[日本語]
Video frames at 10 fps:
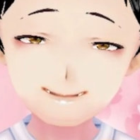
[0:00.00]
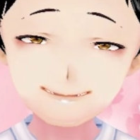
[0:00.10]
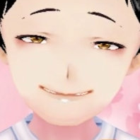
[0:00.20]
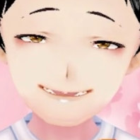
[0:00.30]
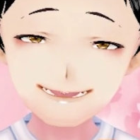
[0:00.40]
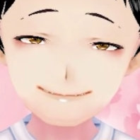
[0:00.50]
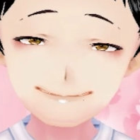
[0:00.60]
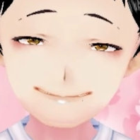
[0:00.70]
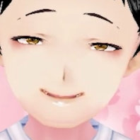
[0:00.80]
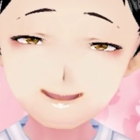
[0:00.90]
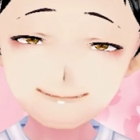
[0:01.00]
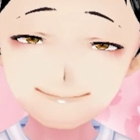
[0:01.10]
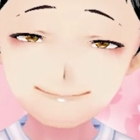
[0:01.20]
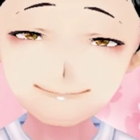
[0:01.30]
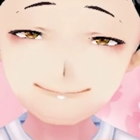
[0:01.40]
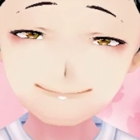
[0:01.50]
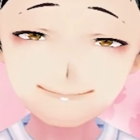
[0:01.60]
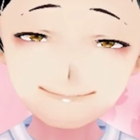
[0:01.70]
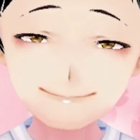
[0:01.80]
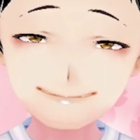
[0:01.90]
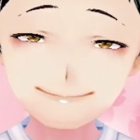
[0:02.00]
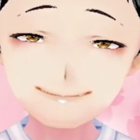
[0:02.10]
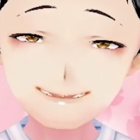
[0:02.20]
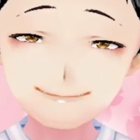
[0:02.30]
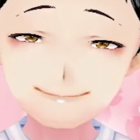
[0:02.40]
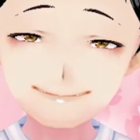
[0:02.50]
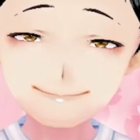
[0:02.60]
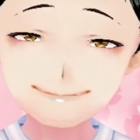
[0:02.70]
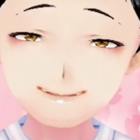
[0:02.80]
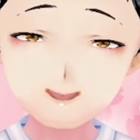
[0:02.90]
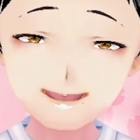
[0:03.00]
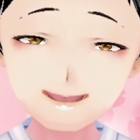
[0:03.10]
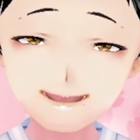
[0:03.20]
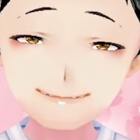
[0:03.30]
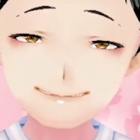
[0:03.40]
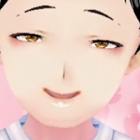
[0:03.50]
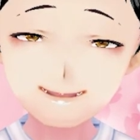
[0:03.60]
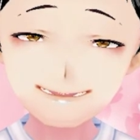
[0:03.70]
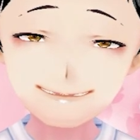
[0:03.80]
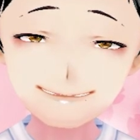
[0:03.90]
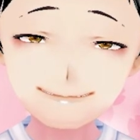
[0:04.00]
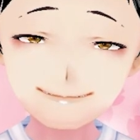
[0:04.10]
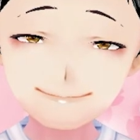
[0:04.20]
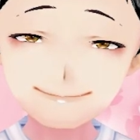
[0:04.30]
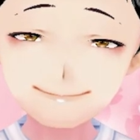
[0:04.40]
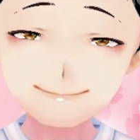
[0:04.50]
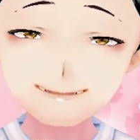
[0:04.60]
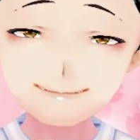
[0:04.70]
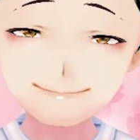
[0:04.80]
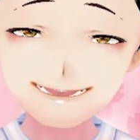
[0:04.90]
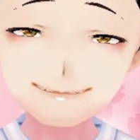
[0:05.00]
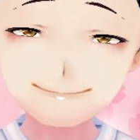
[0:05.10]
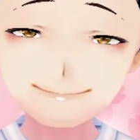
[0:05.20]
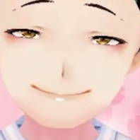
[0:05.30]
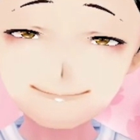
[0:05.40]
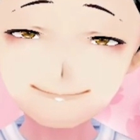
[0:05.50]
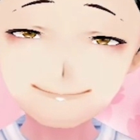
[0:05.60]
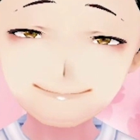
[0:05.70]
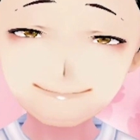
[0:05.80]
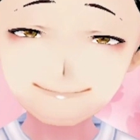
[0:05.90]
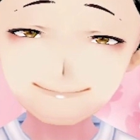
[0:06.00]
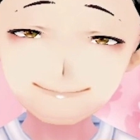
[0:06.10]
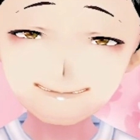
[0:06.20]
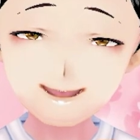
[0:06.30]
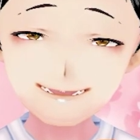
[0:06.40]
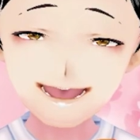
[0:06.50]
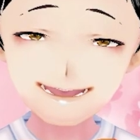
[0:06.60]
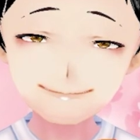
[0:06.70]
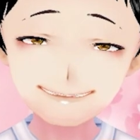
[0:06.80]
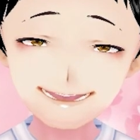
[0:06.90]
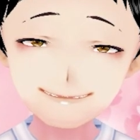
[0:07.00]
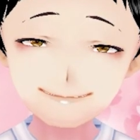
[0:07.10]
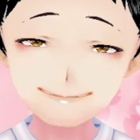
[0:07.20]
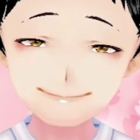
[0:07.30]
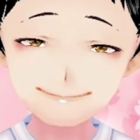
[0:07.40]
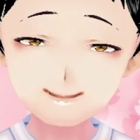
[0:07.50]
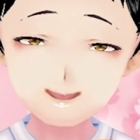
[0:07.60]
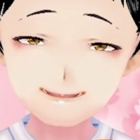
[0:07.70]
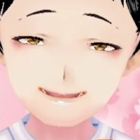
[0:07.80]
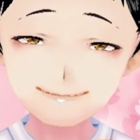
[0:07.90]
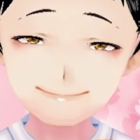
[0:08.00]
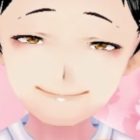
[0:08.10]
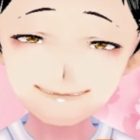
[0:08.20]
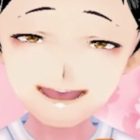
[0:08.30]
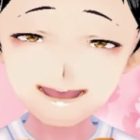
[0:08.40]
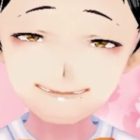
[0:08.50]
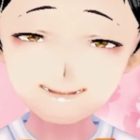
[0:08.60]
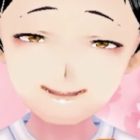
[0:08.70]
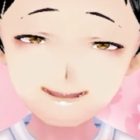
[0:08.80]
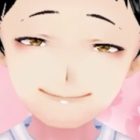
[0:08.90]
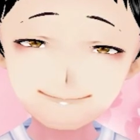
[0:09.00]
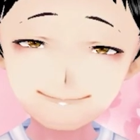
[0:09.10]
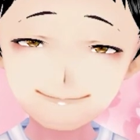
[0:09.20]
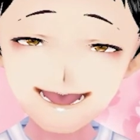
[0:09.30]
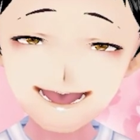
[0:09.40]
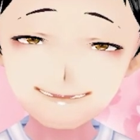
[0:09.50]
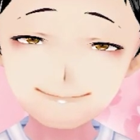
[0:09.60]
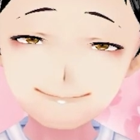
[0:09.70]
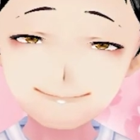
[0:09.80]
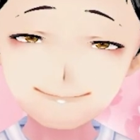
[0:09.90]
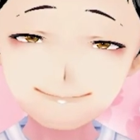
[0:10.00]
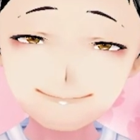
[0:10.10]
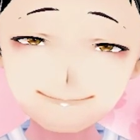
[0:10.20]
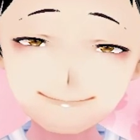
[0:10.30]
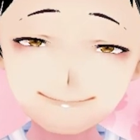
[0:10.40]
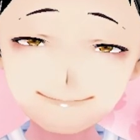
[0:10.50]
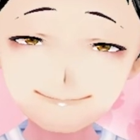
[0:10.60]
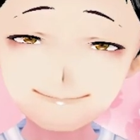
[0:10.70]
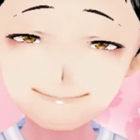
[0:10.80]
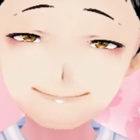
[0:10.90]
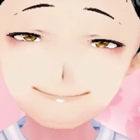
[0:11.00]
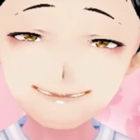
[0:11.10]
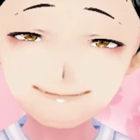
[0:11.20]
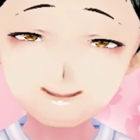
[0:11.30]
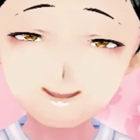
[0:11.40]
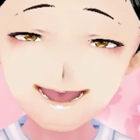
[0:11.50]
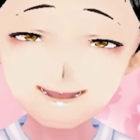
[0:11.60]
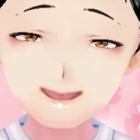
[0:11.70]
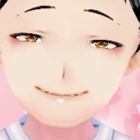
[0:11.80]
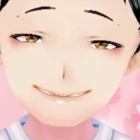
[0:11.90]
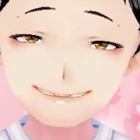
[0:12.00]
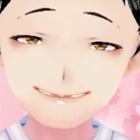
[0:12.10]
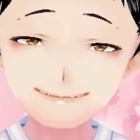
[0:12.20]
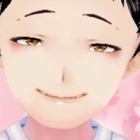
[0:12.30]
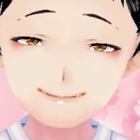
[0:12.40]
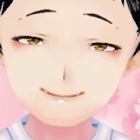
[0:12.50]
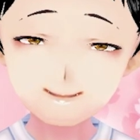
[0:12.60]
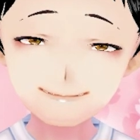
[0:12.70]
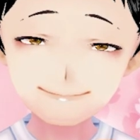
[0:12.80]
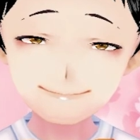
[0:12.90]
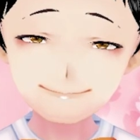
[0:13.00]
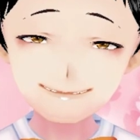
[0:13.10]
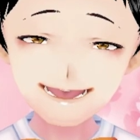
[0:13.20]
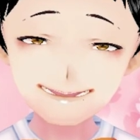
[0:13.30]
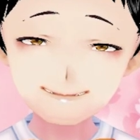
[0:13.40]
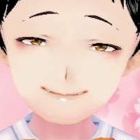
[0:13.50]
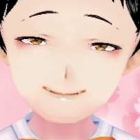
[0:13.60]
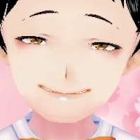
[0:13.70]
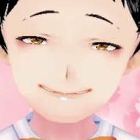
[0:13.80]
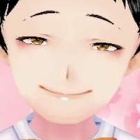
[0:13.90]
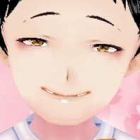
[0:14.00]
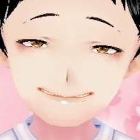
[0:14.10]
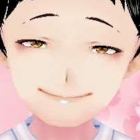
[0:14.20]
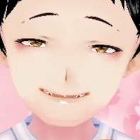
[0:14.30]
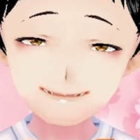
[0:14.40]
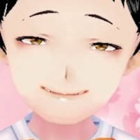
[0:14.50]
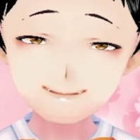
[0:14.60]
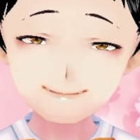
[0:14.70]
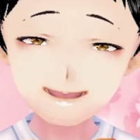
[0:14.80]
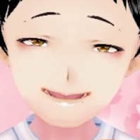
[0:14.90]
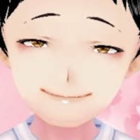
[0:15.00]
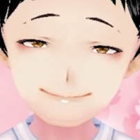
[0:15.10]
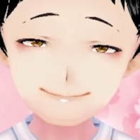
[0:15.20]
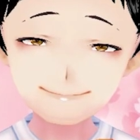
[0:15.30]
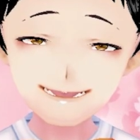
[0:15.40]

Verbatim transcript: 連穴は2頭。市橋基地機上の4枠7番里のブラーブ。岩田未来基地機上の7枠14番スパークル。馬券は本命8枠15番タイムトゥーヘブ一等塾の